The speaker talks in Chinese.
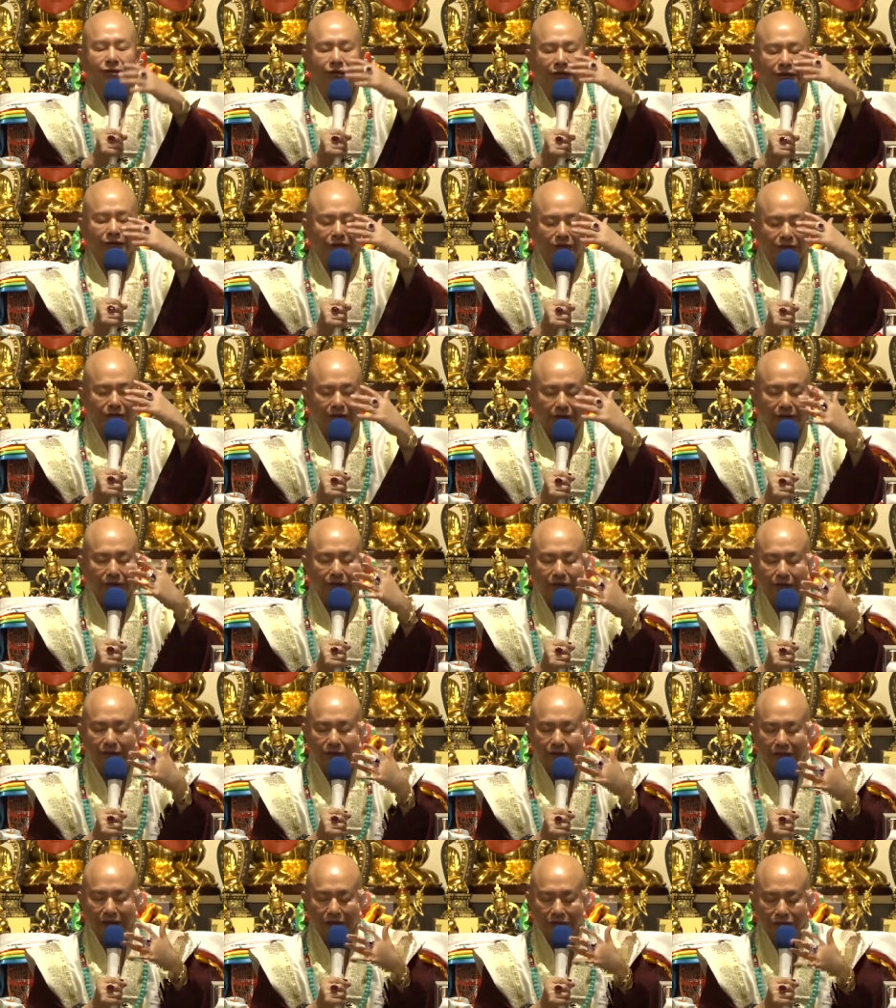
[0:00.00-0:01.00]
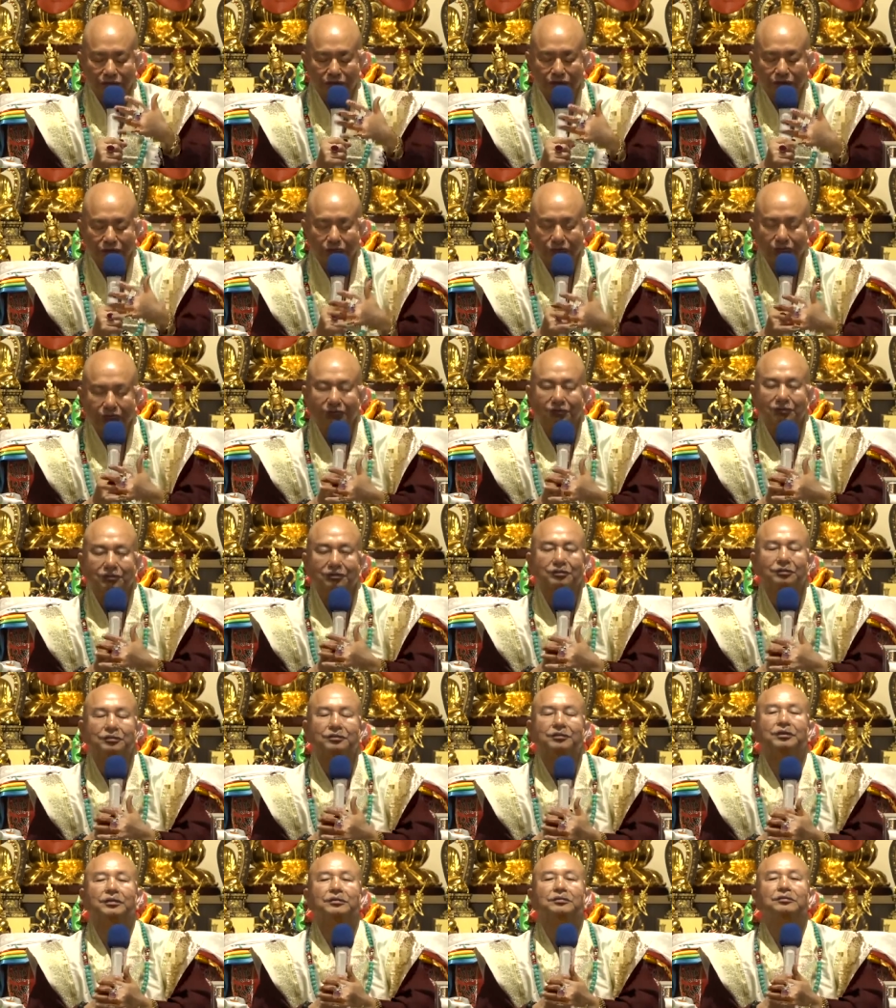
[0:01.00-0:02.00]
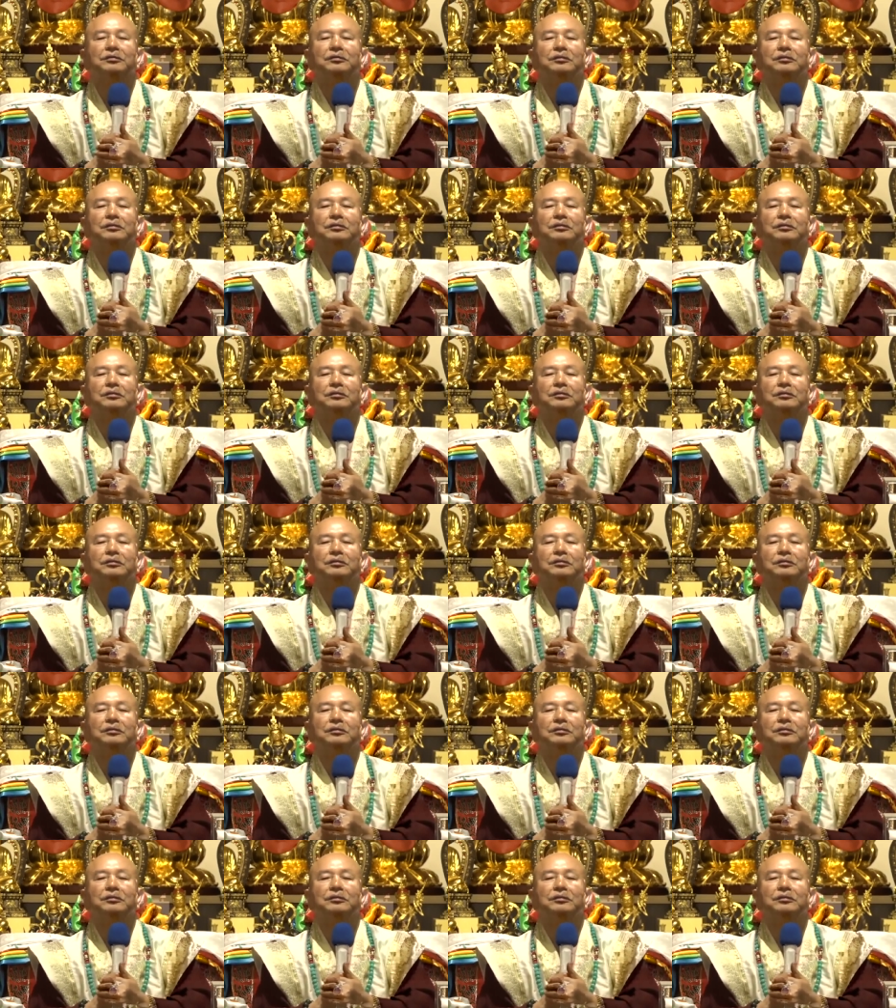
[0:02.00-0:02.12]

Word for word: 真正的在修行的人，